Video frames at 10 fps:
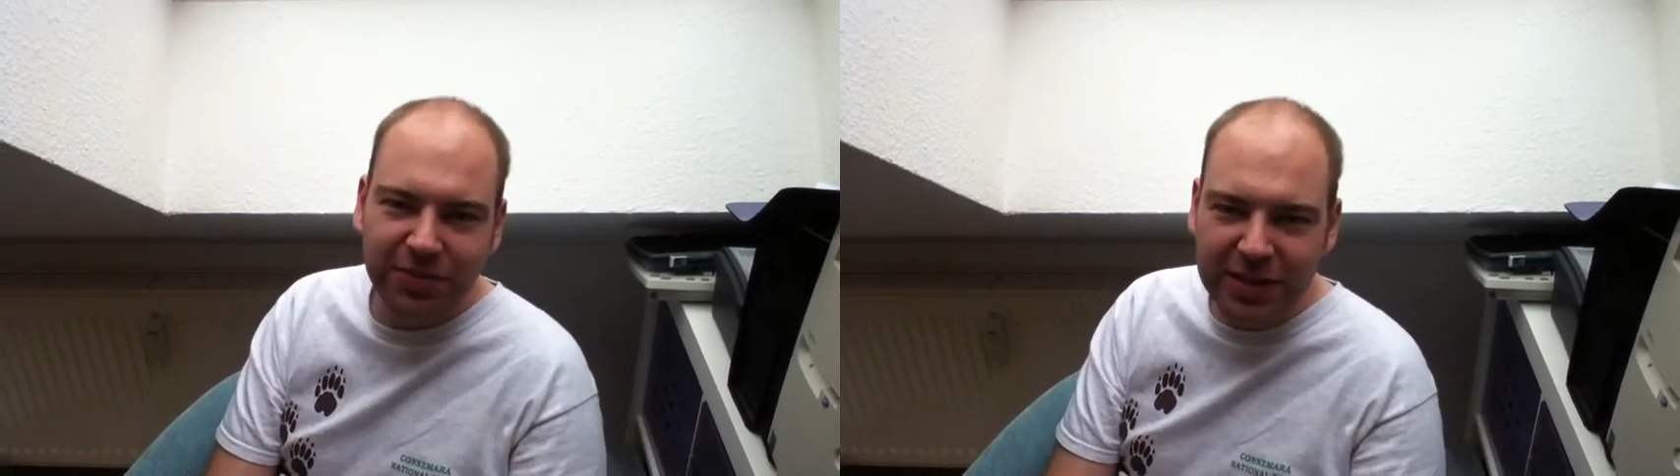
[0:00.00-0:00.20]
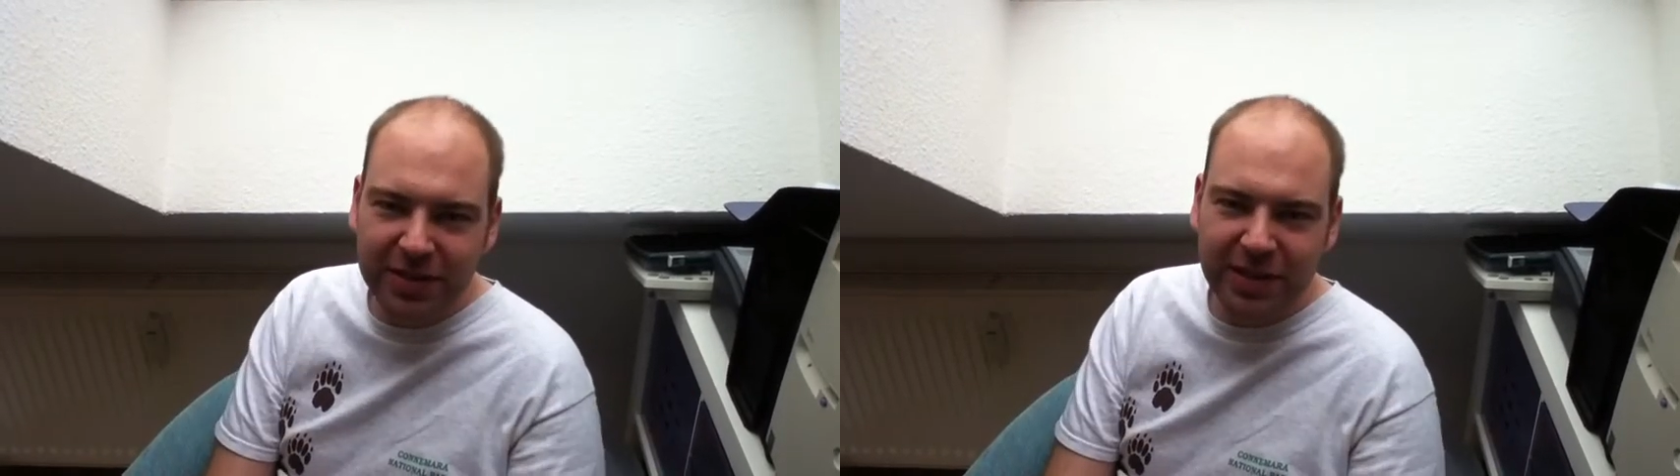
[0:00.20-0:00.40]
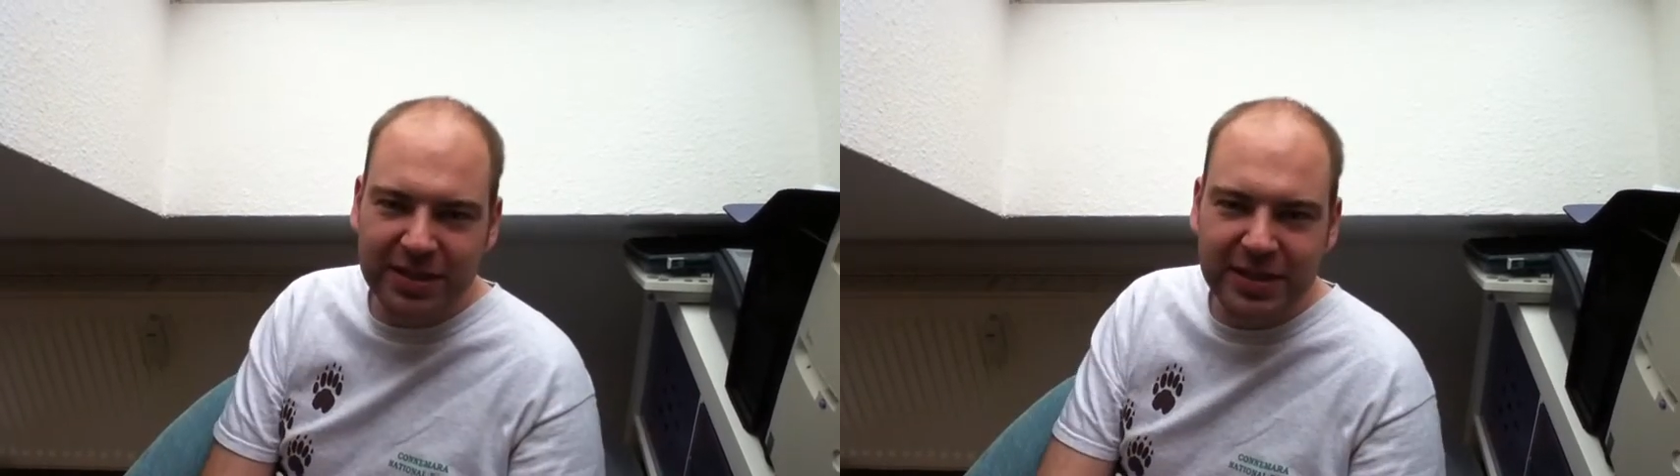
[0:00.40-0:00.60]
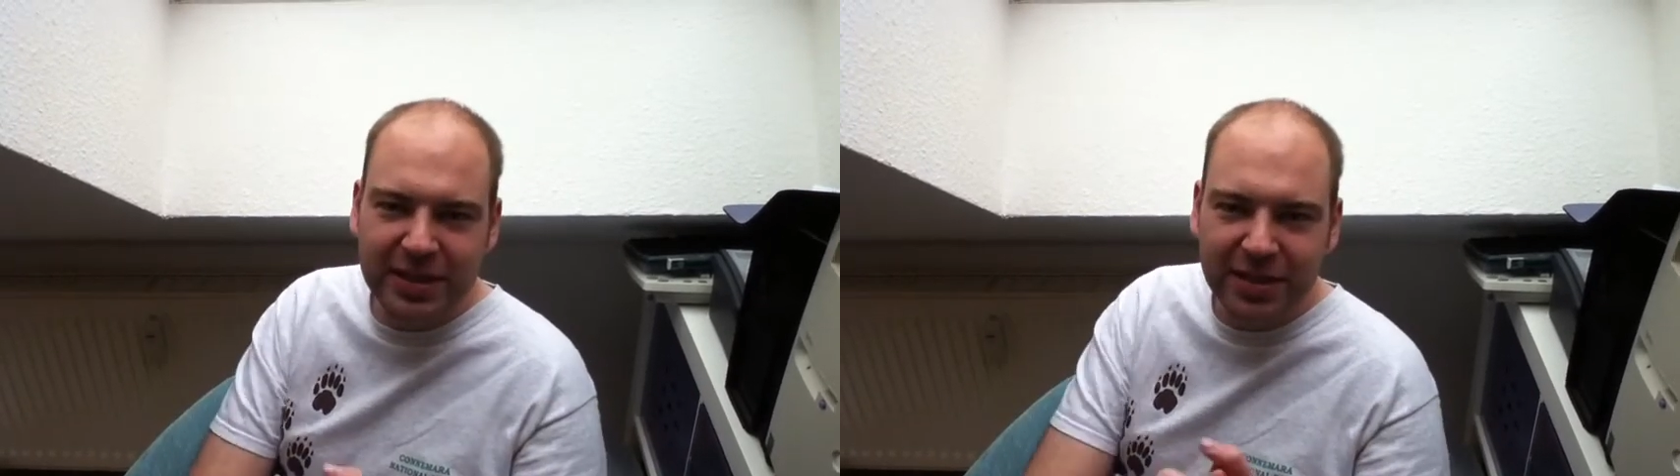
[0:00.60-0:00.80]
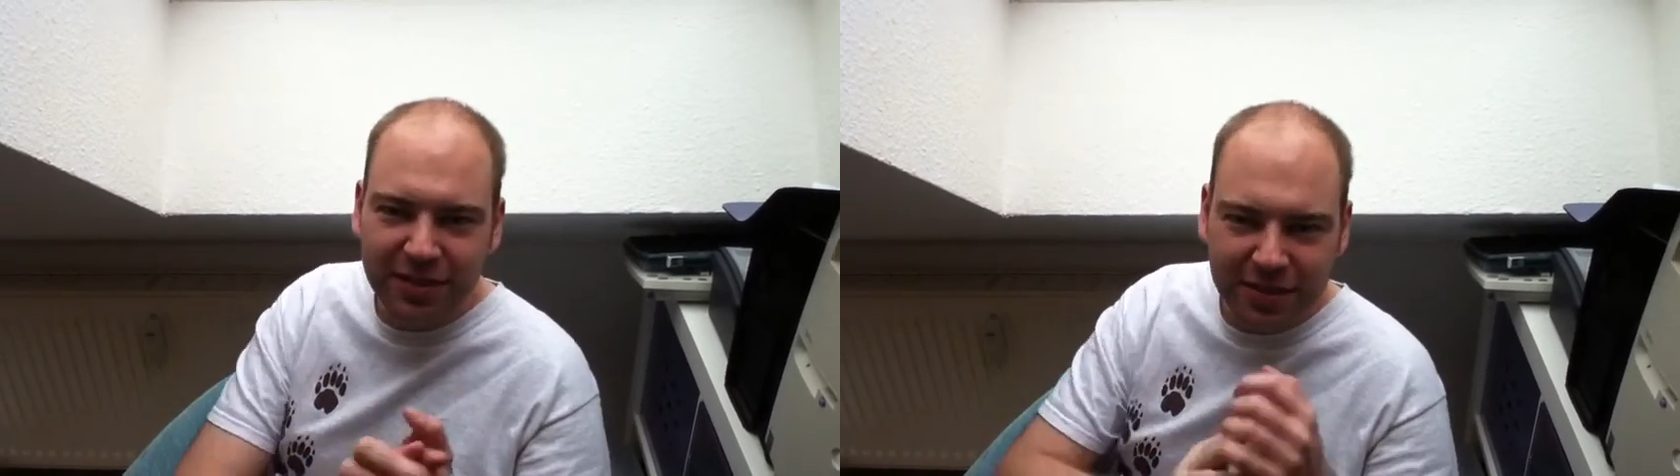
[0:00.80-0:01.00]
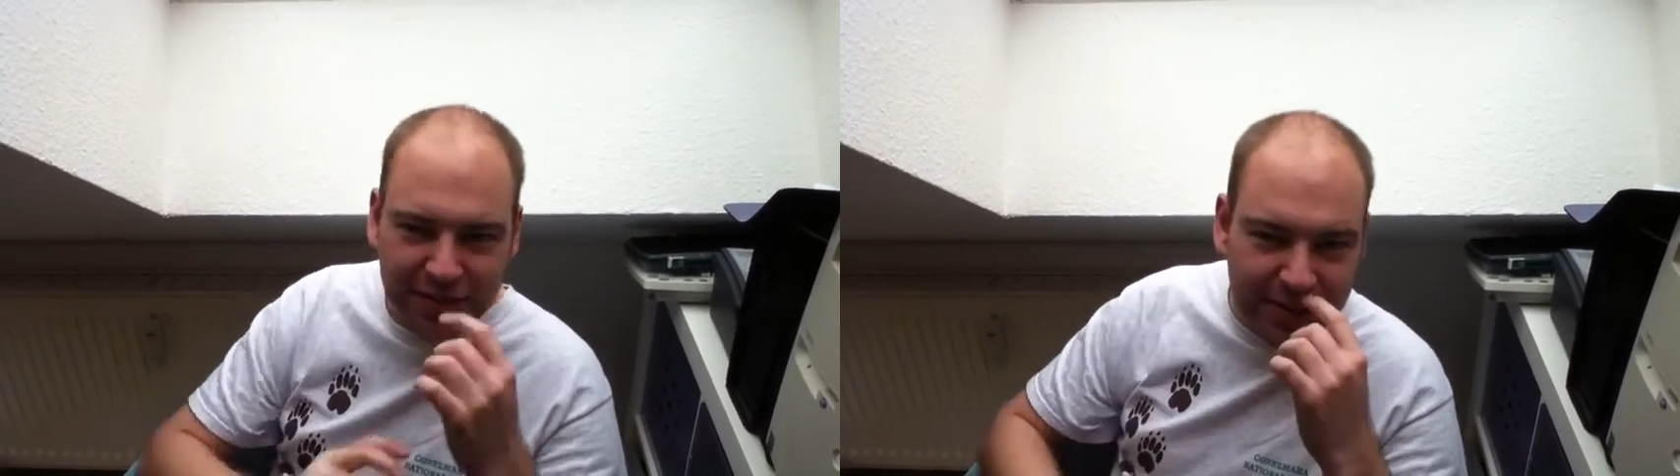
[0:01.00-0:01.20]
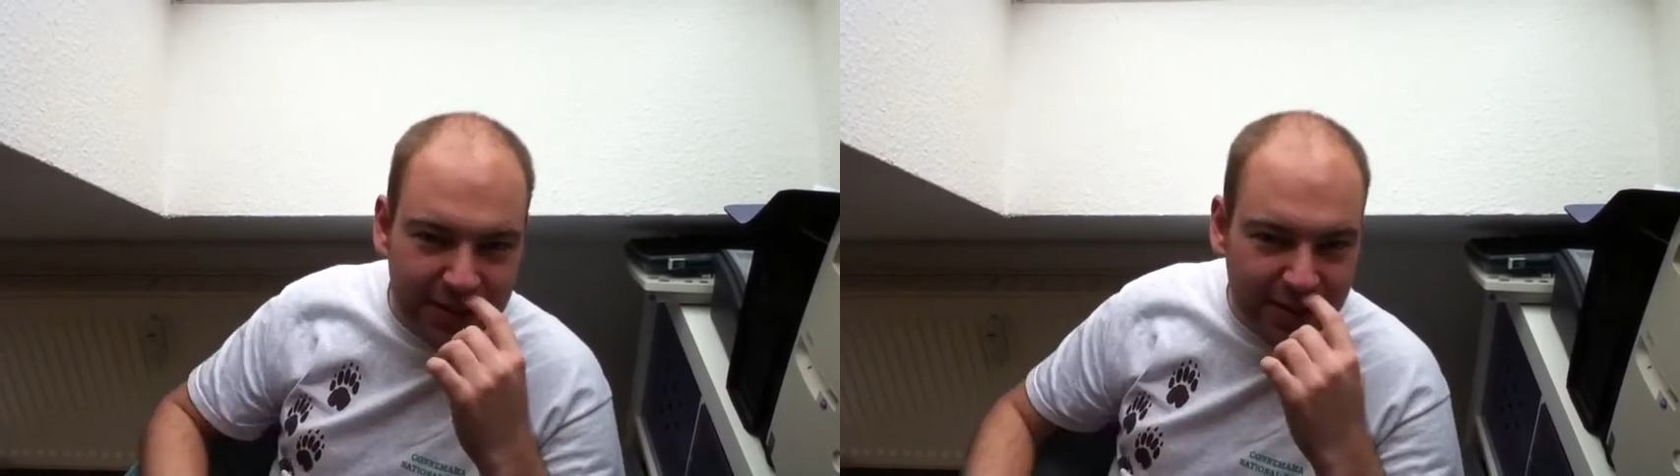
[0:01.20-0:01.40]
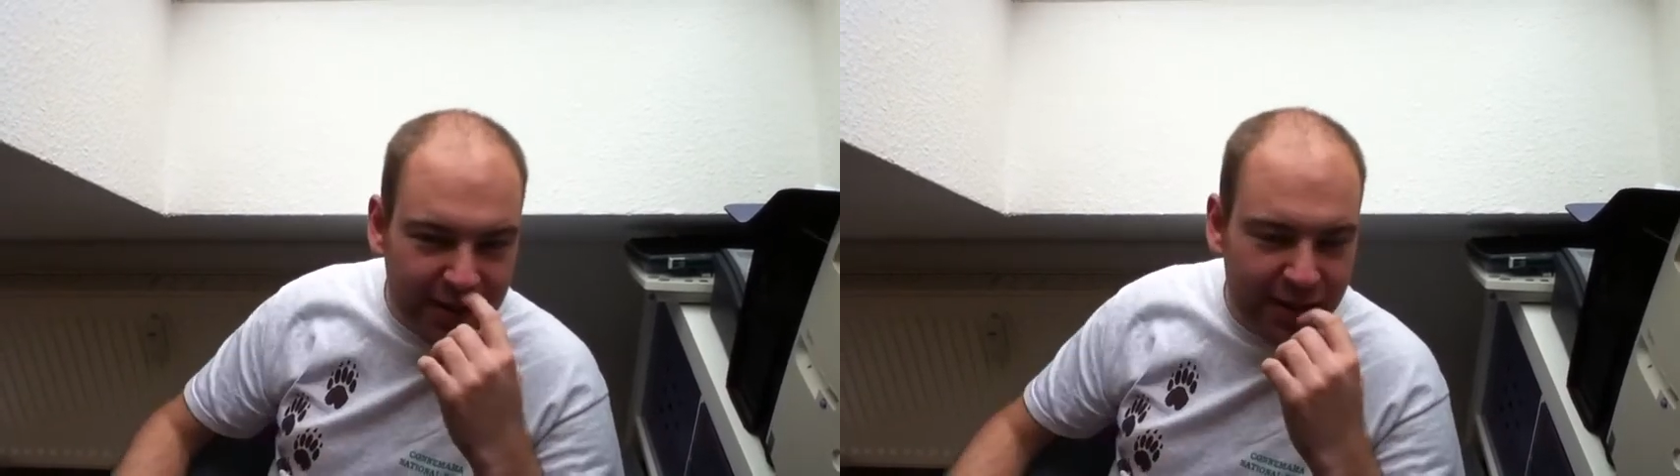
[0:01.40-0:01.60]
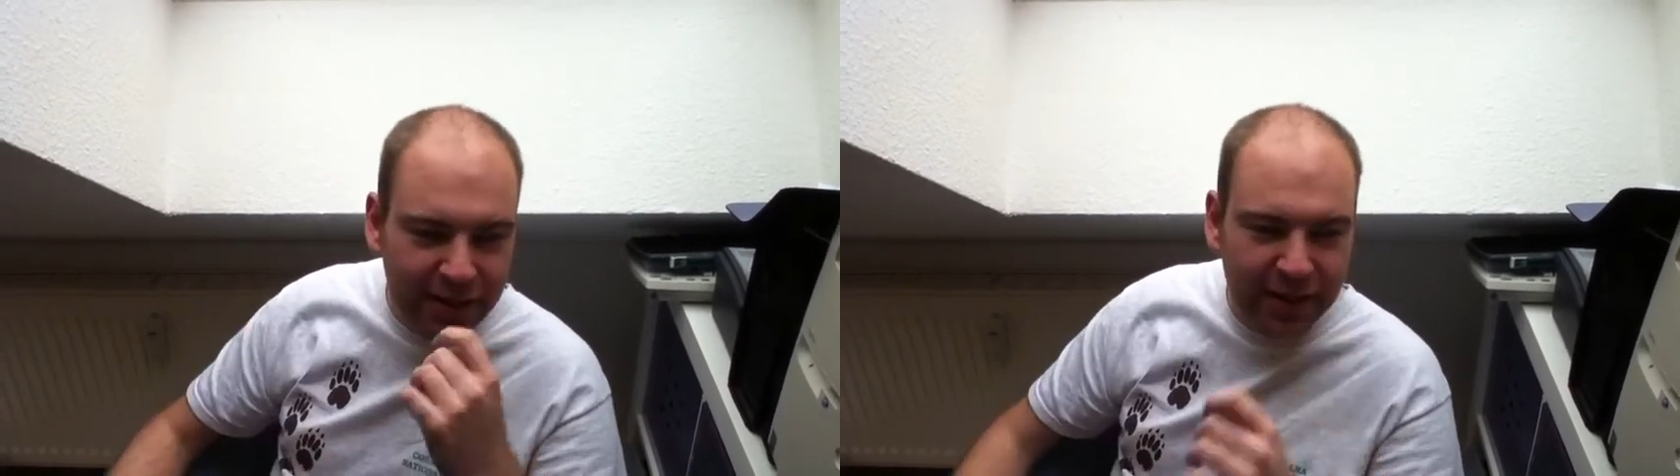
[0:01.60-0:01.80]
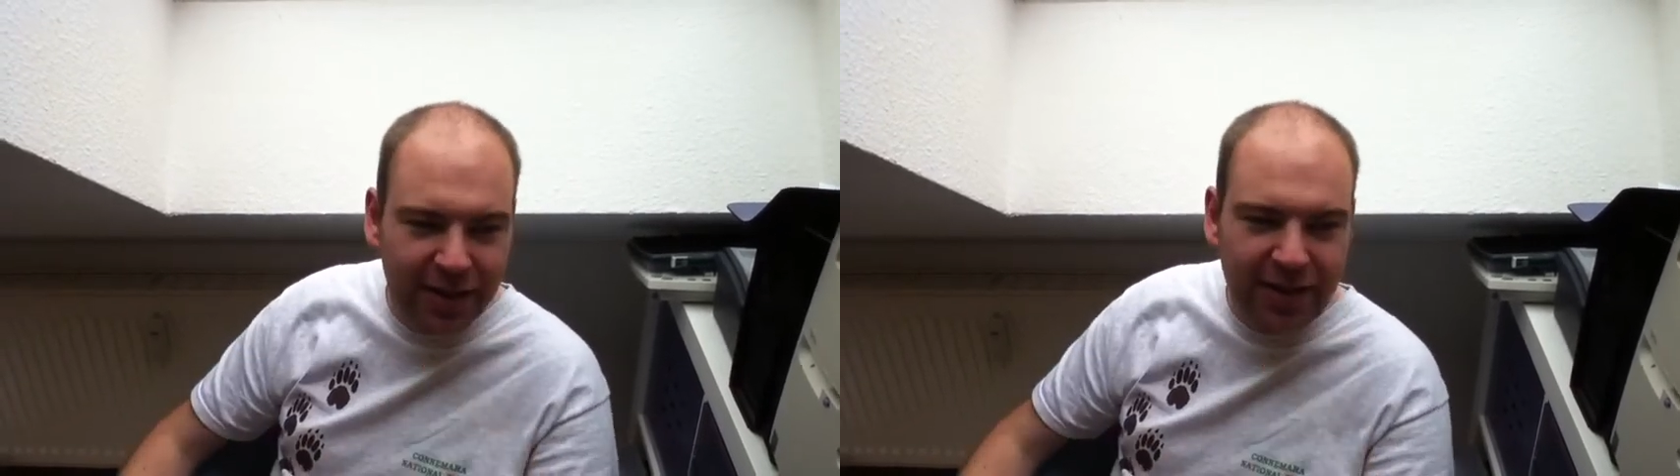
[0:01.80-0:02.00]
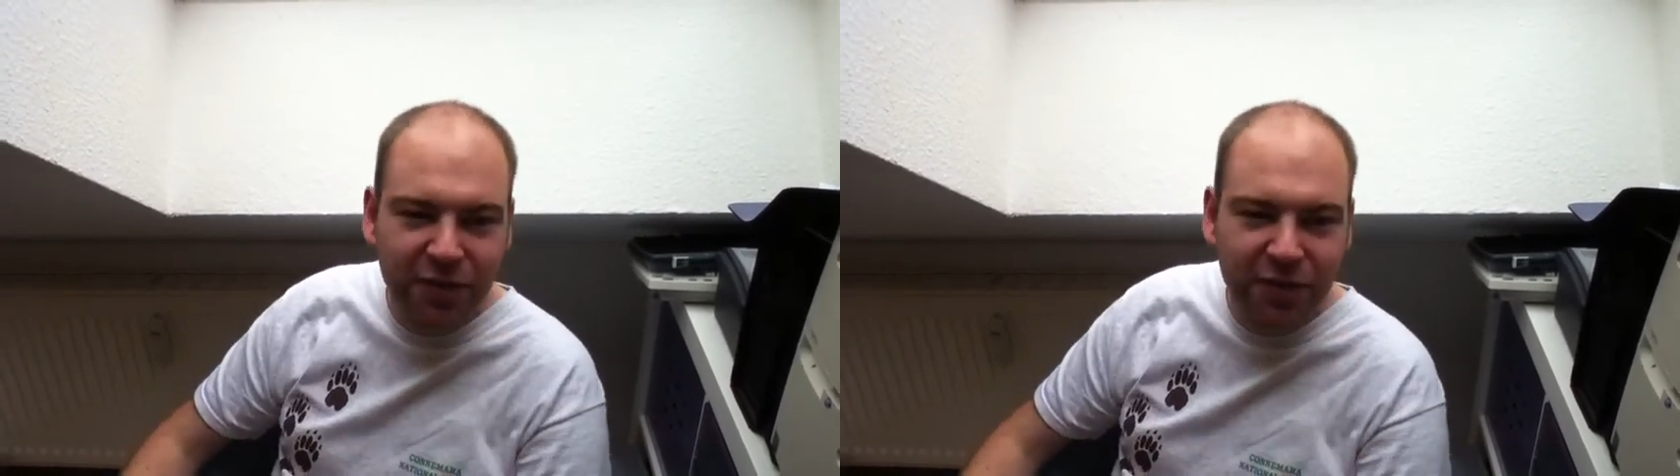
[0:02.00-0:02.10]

wie sie dann sieht, äh,